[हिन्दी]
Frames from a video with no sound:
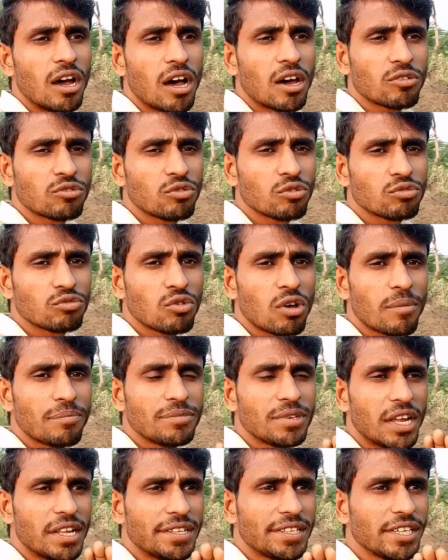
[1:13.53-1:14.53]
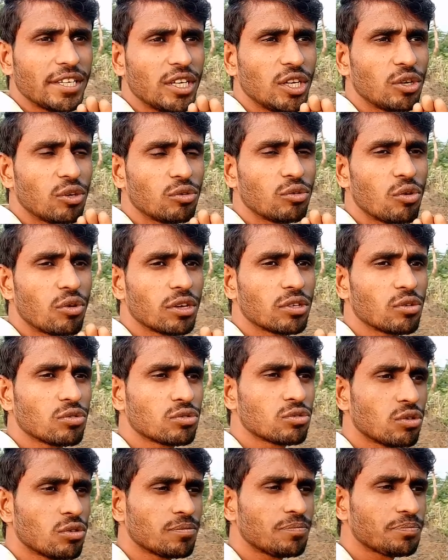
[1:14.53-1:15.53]
और दोस्तों आप जानते ही दोगे
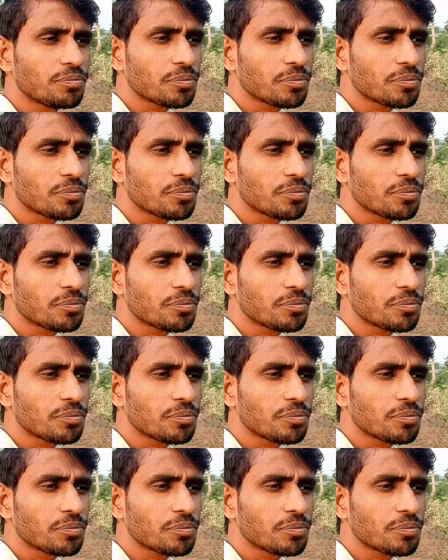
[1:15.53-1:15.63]
दोस्तों